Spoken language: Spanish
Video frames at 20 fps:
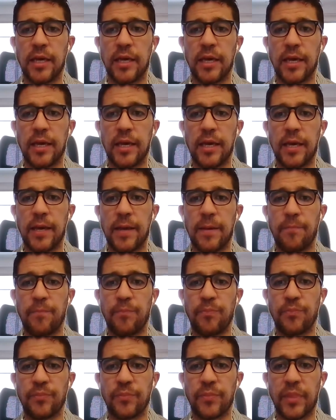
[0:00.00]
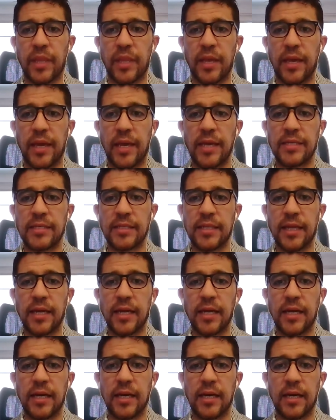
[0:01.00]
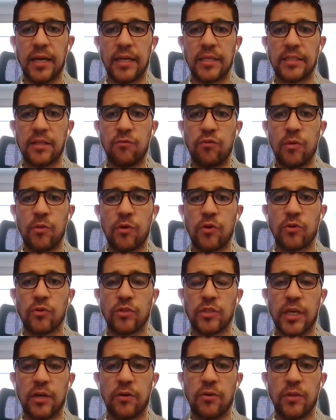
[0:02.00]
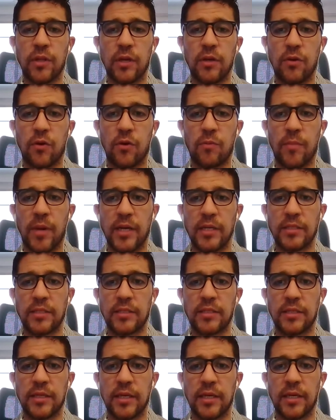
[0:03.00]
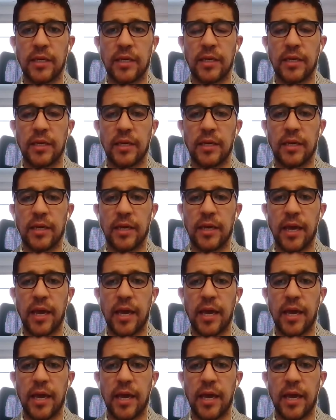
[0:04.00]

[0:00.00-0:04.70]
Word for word: Em, este nuevo Consejo de Normas eh,